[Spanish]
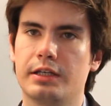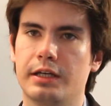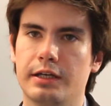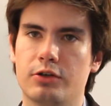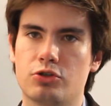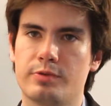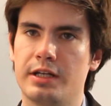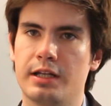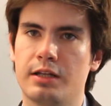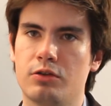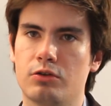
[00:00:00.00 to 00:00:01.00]
que nos
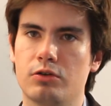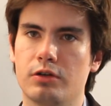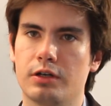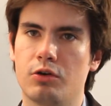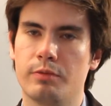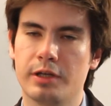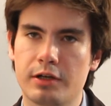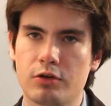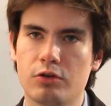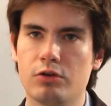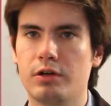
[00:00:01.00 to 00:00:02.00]
viene dando el
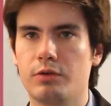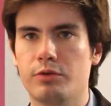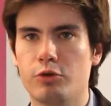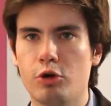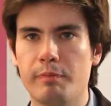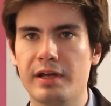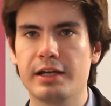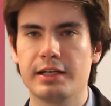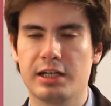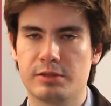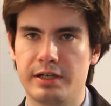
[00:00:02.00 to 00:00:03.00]
Gobierno, la Unión
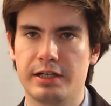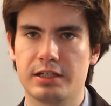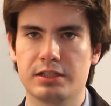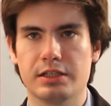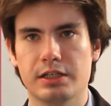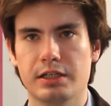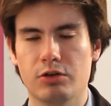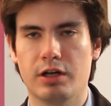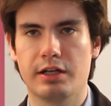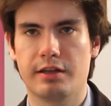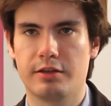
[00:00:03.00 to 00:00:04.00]
Europea y las varias eh,
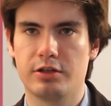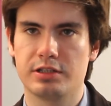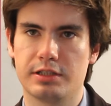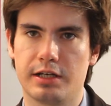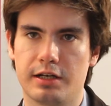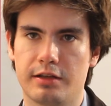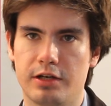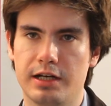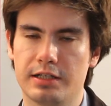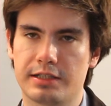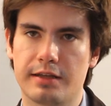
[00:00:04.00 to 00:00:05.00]
organizaciones
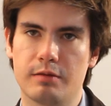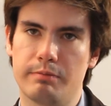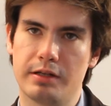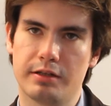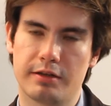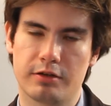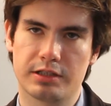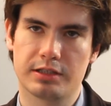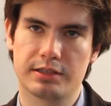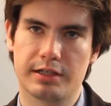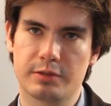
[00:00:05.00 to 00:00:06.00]
internacionales que hacen
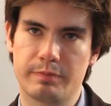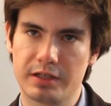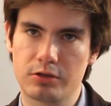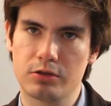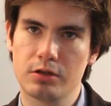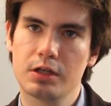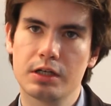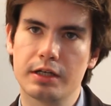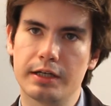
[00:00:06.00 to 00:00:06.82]
predicciones a este respecto,